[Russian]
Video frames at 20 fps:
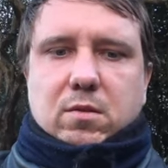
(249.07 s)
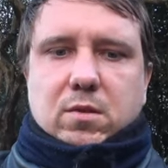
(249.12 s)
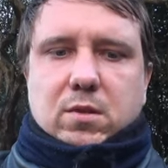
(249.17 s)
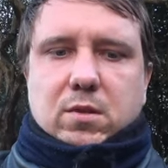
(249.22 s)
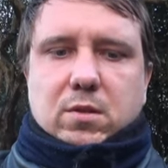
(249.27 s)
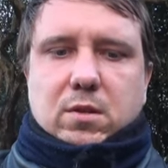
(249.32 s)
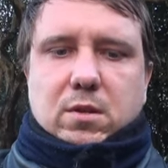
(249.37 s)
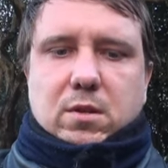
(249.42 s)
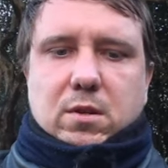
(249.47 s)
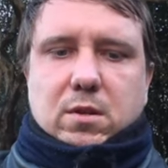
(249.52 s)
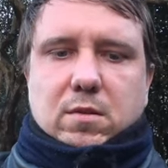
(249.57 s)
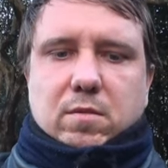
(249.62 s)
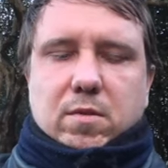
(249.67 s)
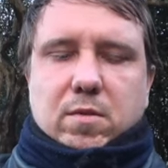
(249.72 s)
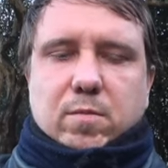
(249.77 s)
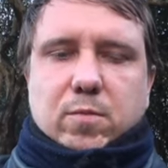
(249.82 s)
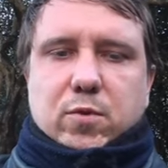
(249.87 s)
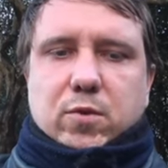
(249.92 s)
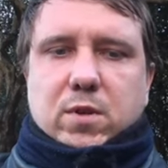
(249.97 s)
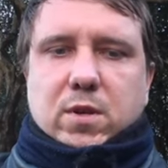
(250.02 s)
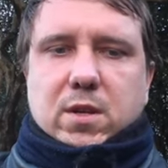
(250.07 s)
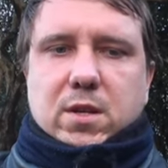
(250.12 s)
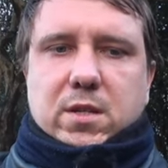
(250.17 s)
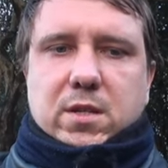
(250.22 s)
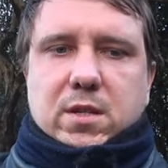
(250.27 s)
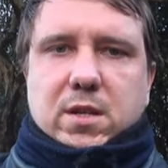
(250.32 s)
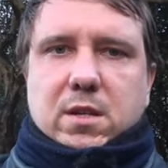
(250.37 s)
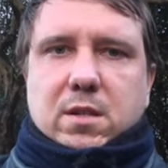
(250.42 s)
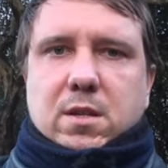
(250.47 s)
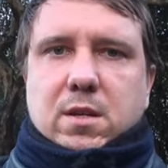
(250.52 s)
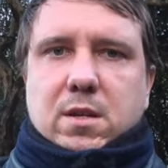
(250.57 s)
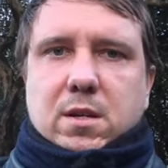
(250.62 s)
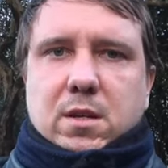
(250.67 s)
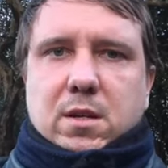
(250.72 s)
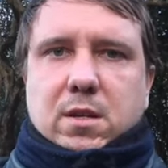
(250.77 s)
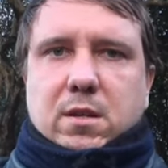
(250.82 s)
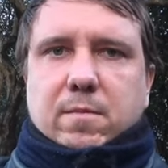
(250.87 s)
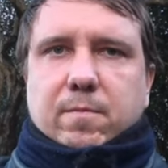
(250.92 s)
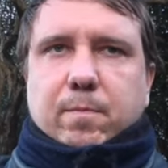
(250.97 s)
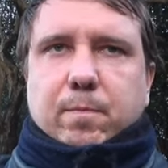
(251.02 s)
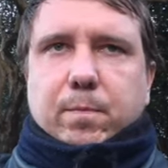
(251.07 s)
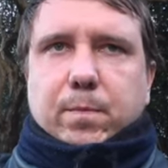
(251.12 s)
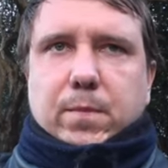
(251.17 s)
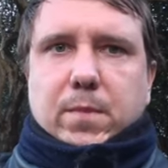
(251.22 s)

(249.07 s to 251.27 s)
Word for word: То есть в Японии есть отдельная